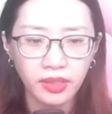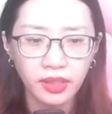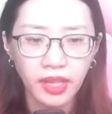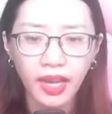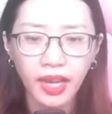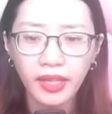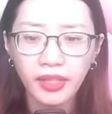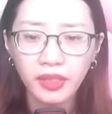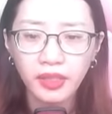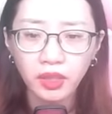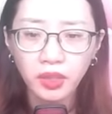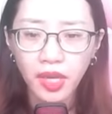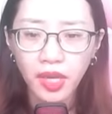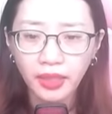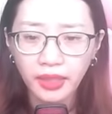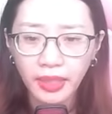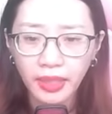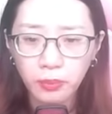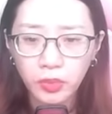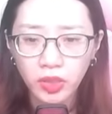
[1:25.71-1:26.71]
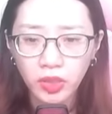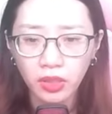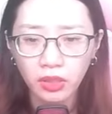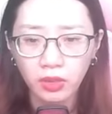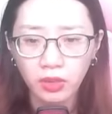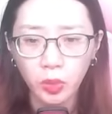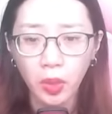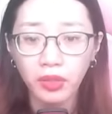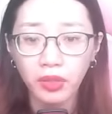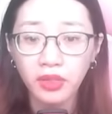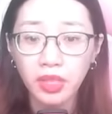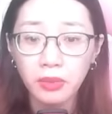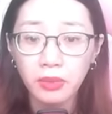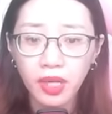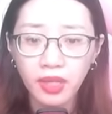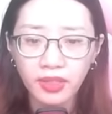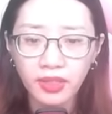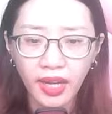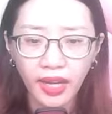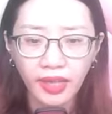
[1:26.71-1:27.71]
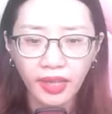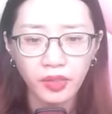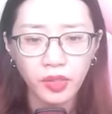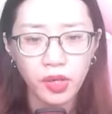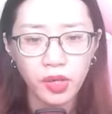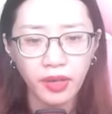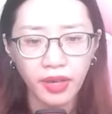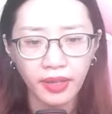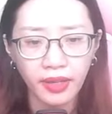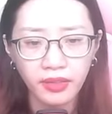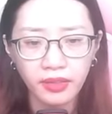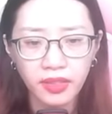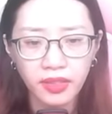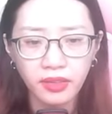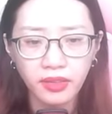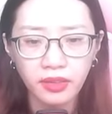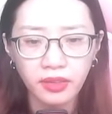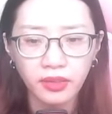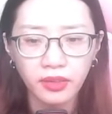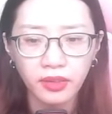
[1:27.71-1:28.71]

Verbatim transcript: ai có thể cấm sừng thuần tới mức này cho hắn chứ?